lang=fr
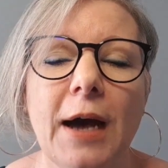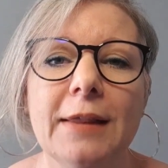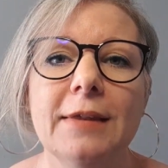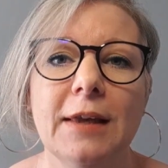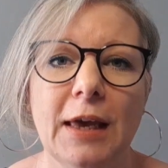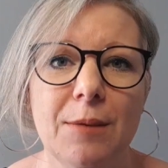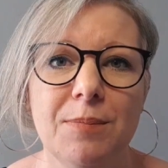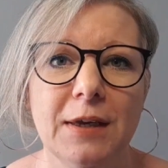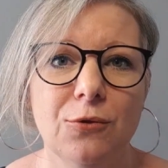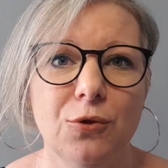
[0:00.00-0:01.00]
À très
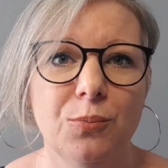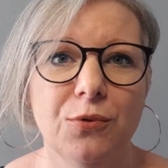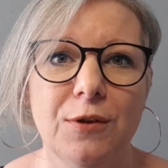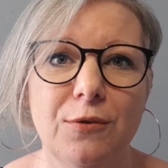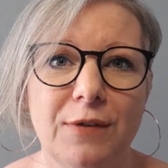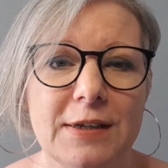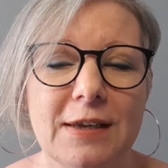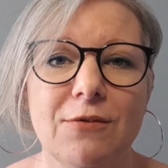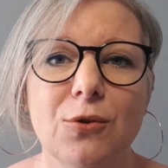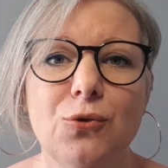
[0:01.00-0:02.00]
bientôt pour des nouvelles
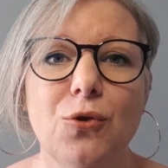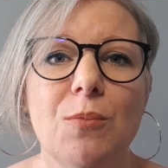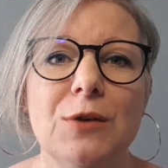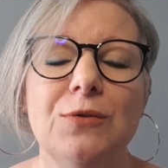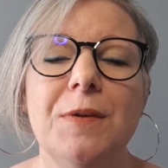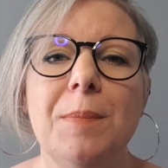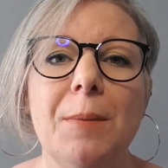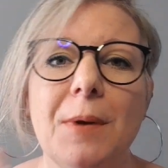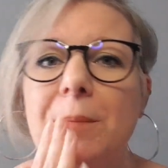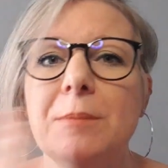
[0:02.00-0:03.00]
aventures. Moi, je vous fais
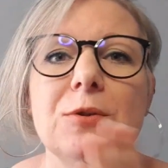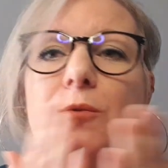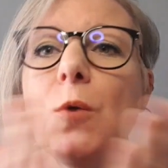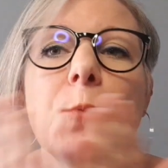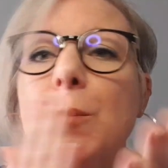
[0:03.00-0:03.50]
plein, plein, plein de bisous.